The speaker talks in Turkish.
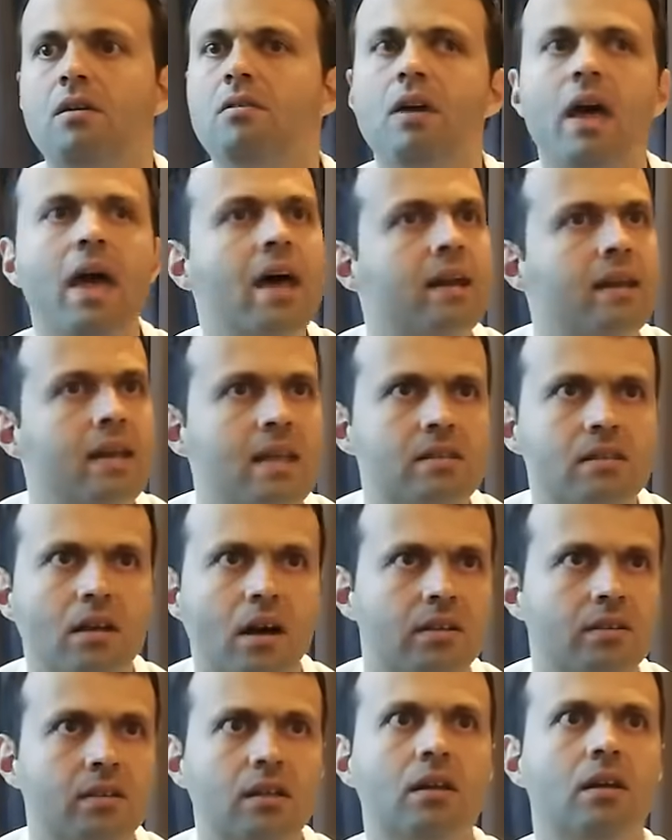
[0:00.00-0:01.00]
her neyse
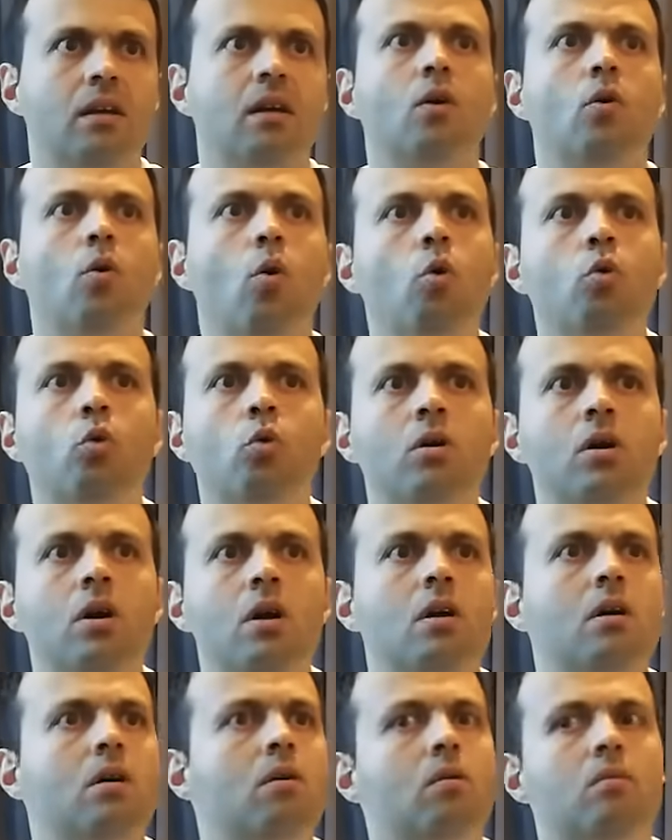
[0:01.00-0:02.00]
artık onu
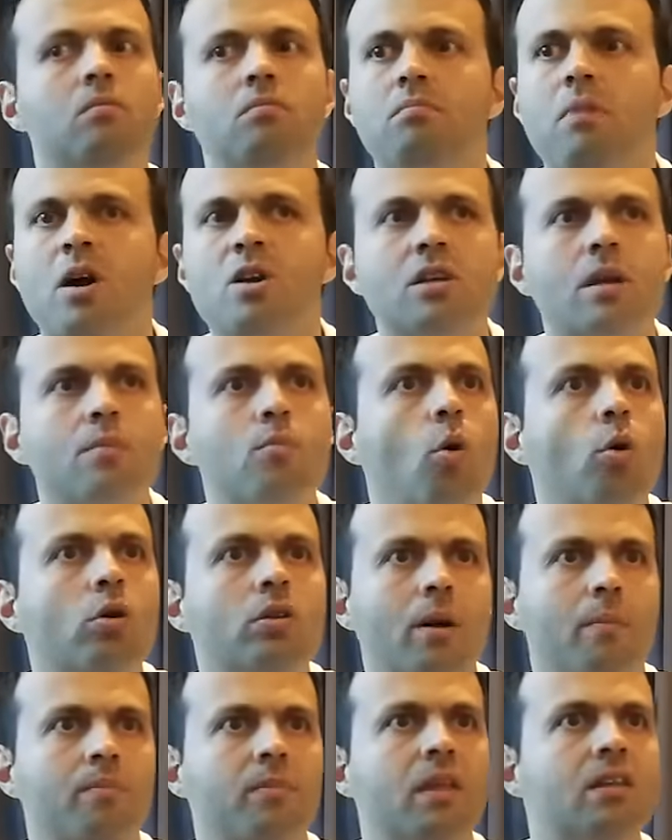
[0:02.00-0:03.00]
başka bir
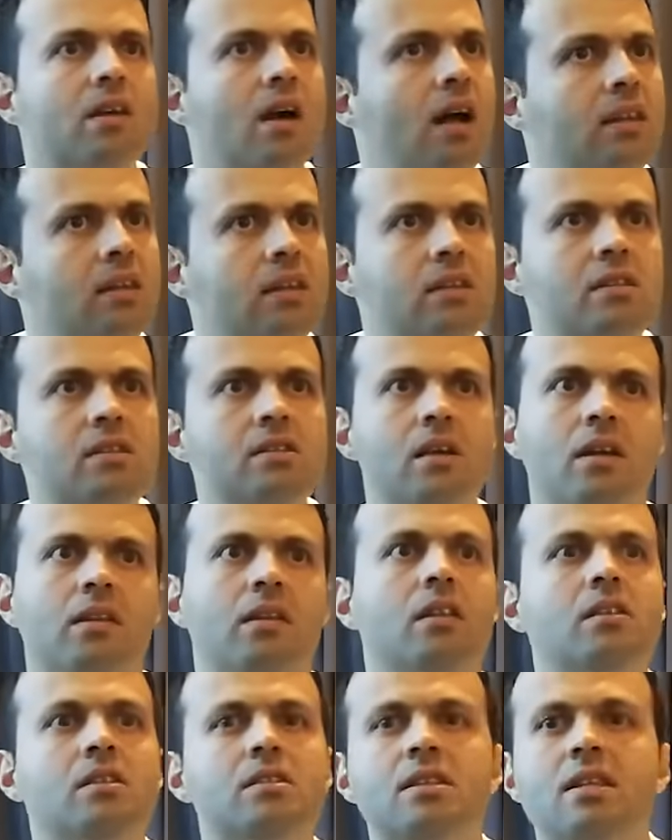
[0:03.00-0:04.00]
ortamdan, kaldığınız
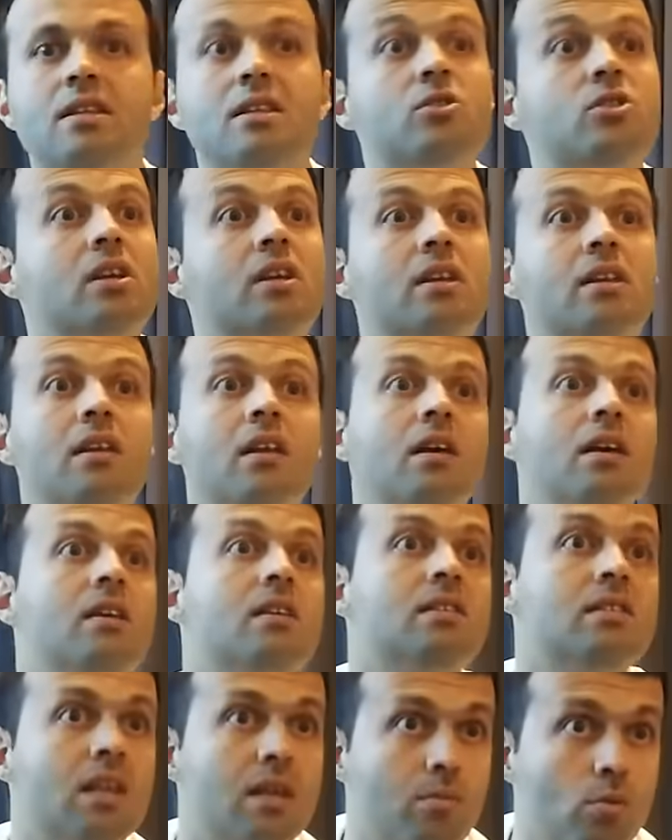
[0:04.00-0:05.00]
yerden istediğiniz şekilde
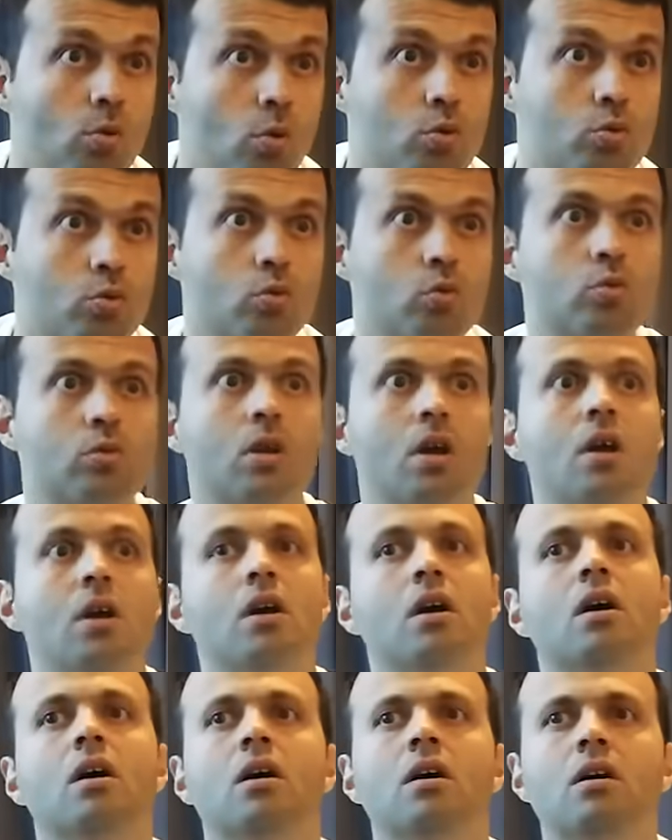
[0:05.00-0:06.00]
izleyebiliyorsunuz.
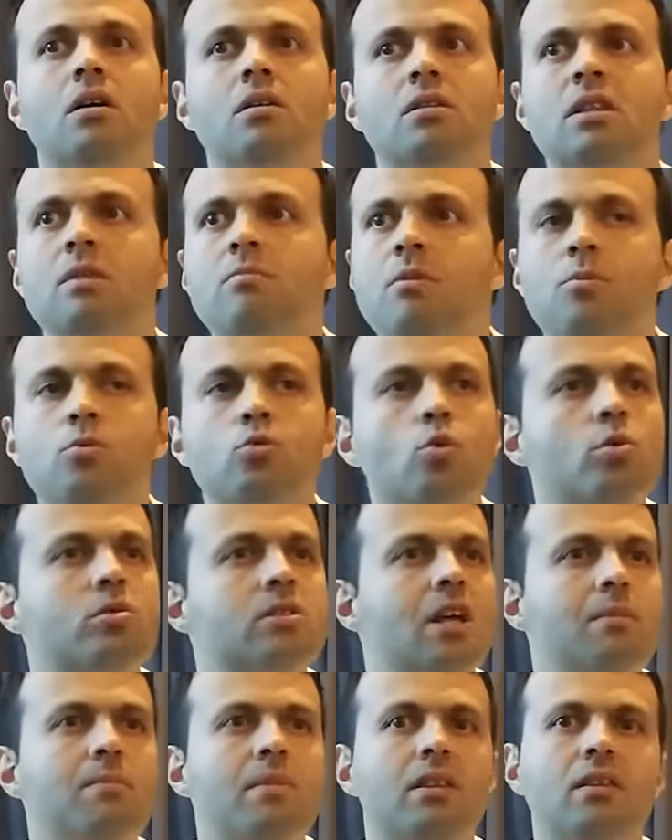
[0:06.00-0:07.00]
Ee, dediğim gibi
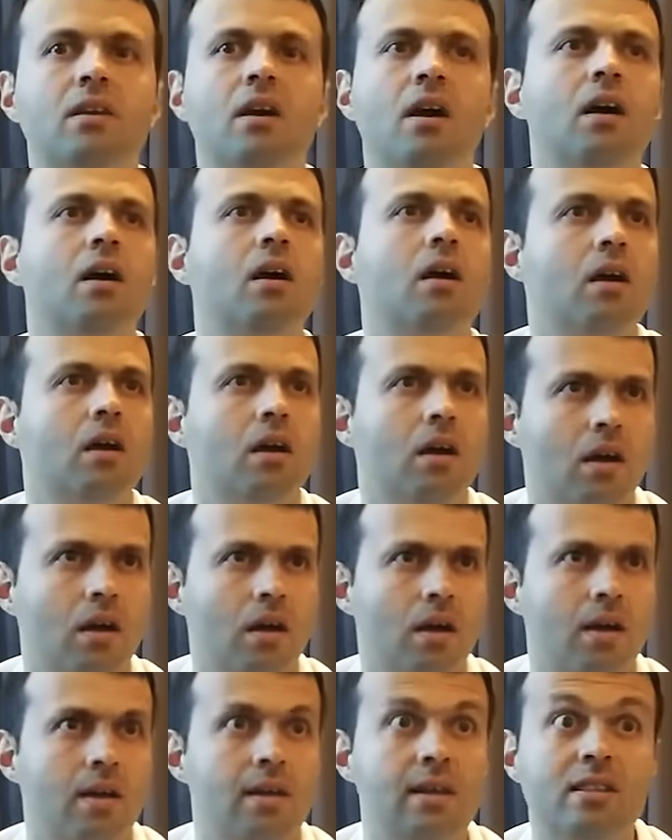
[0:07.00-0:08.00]
sosyal medya
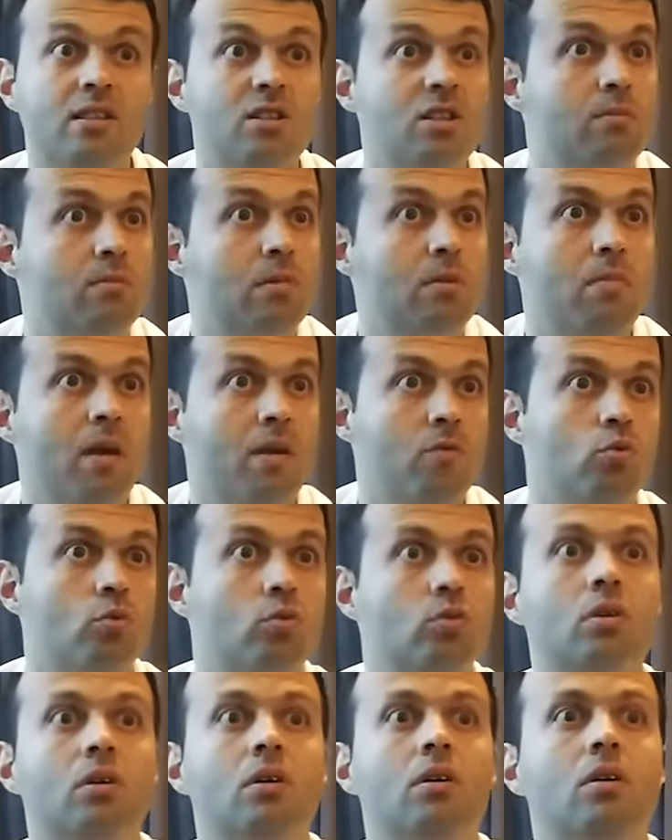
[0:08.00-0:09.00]
e, iletişimi
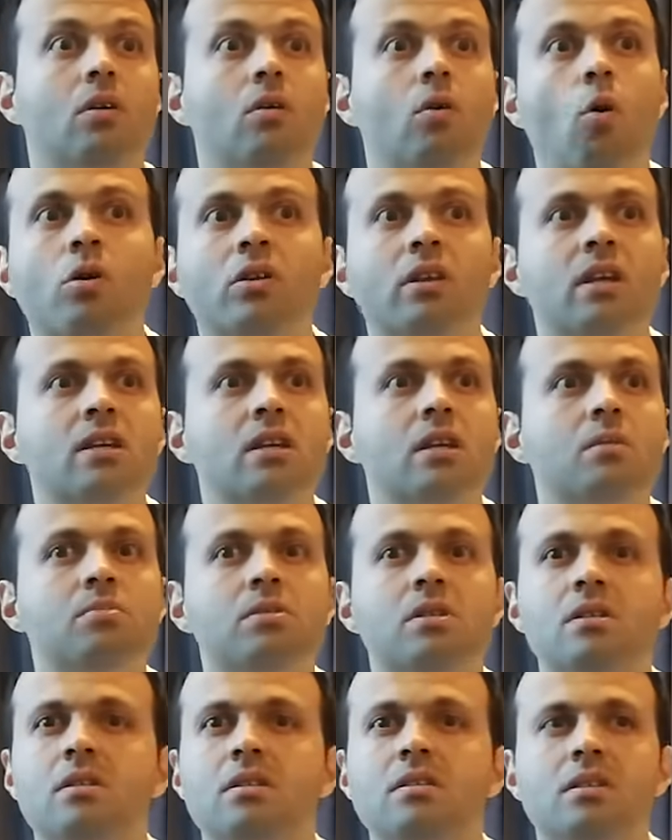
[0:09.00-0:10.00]
mevcut. Ee, oradan girip
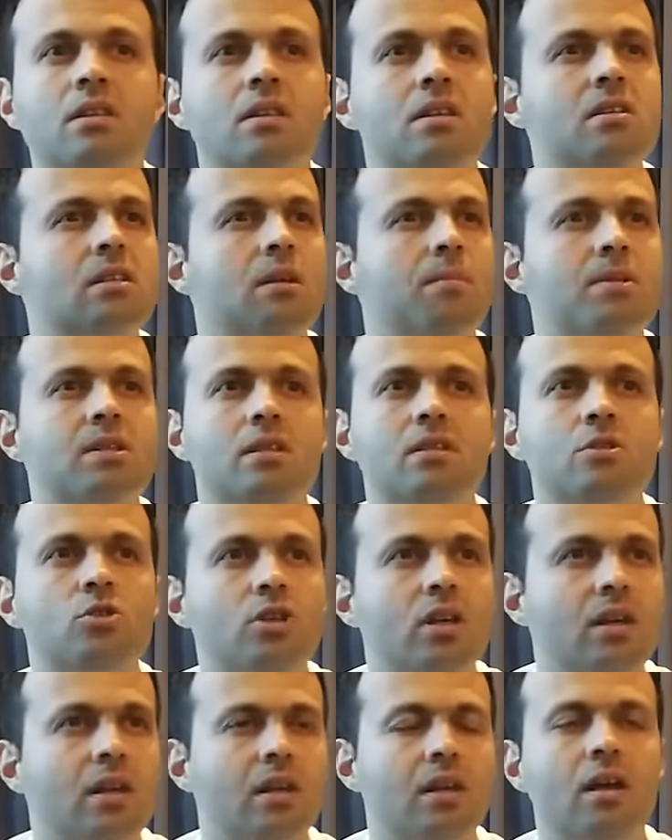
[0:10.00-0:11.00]
siz istediğiniz zaman sizin
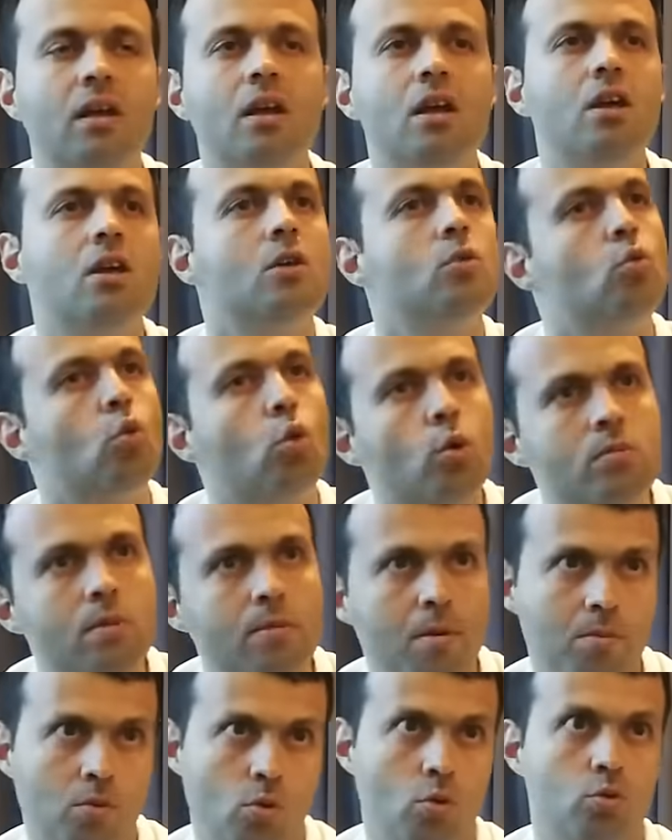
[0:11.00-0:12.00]
şekilde yorum
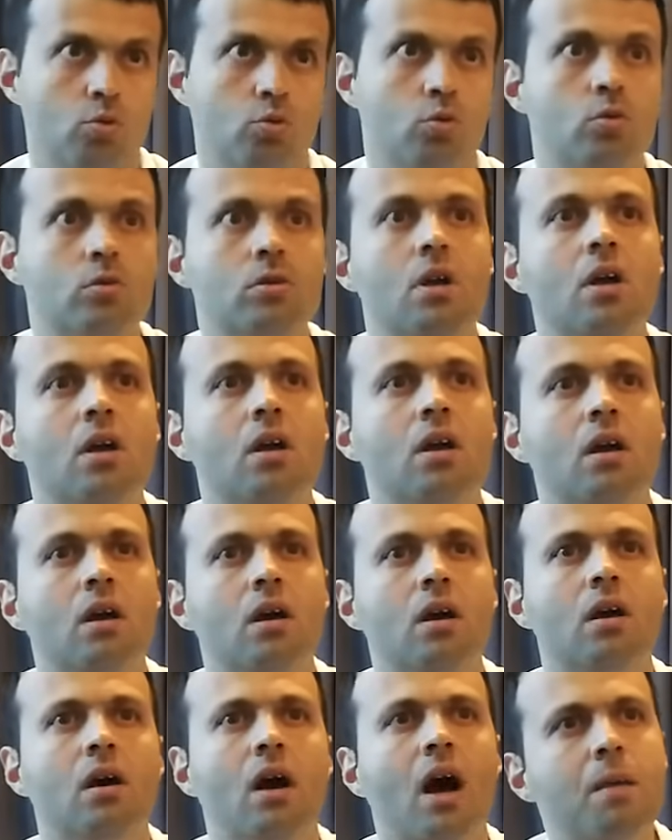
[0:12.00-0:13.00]
yapabiliyorsunuz.
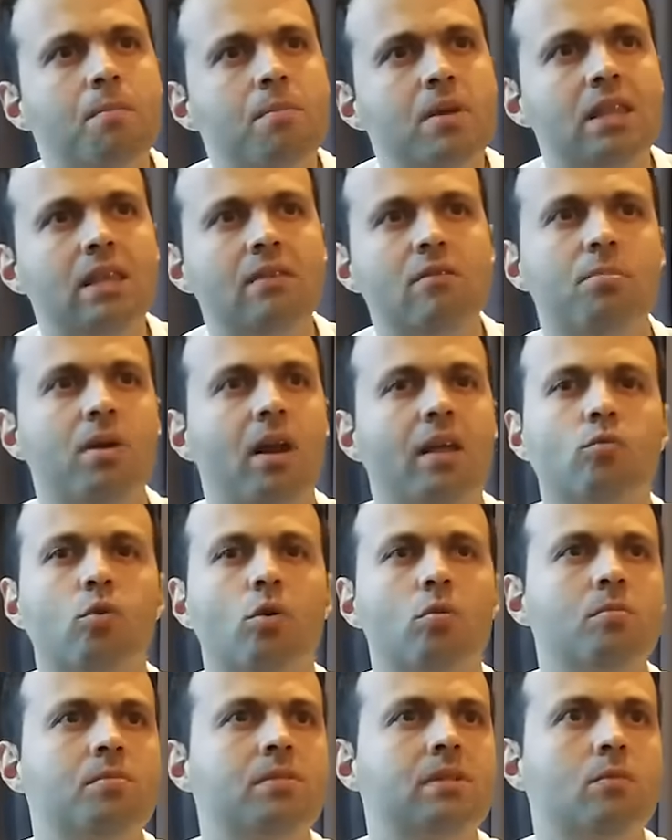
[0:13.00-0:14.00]
Ee, IPTV
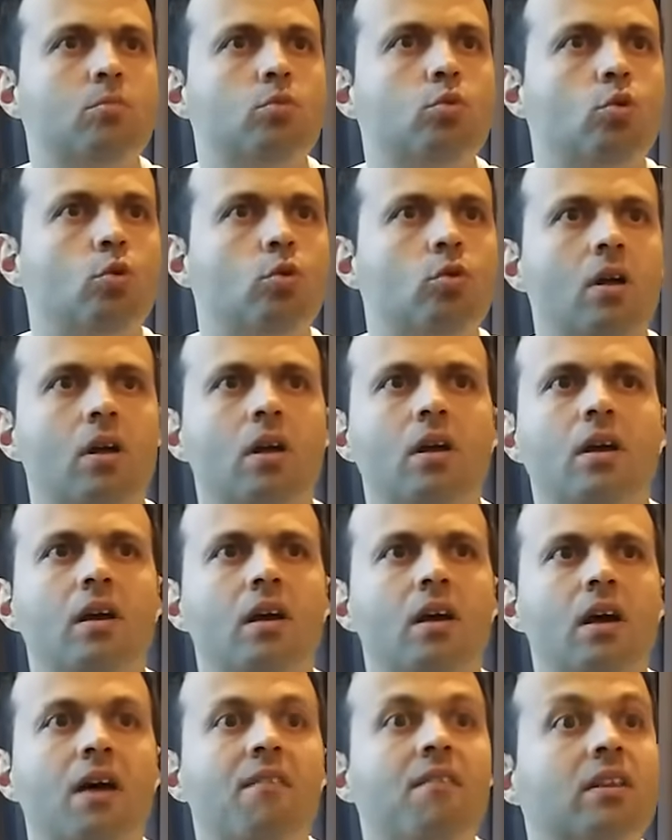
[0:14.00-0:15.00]
platformu bize bu tür
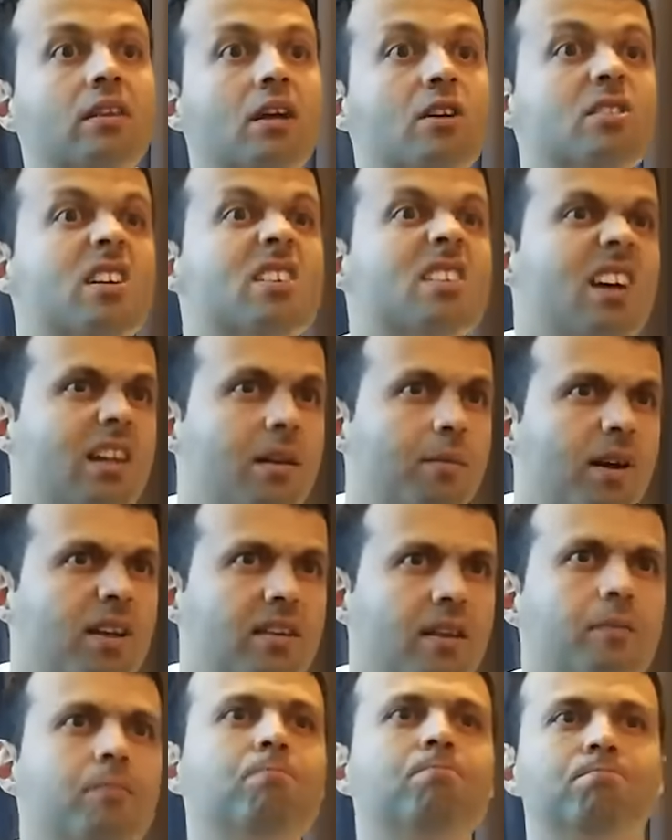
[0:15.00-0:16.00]
e, avantajlar
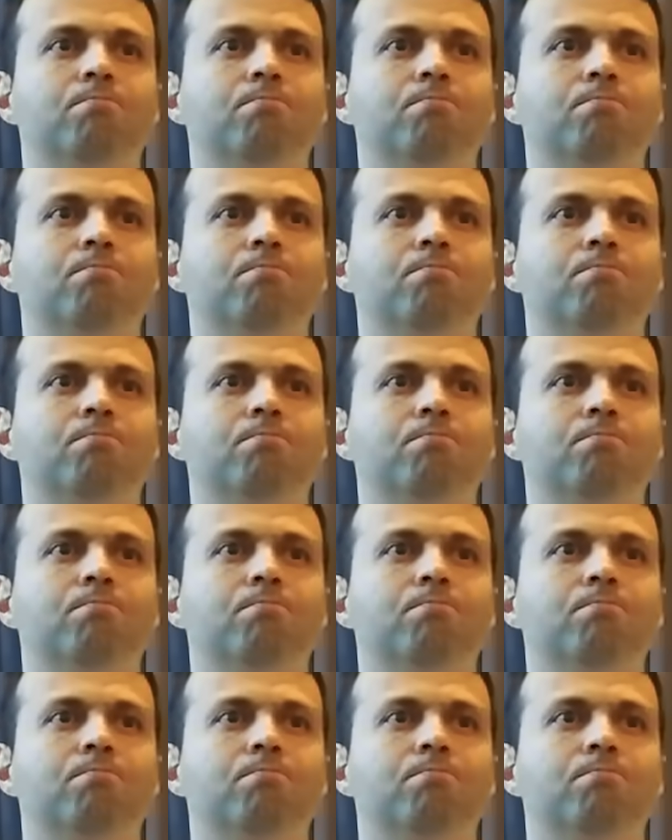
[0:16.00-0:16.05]
sağlamakta.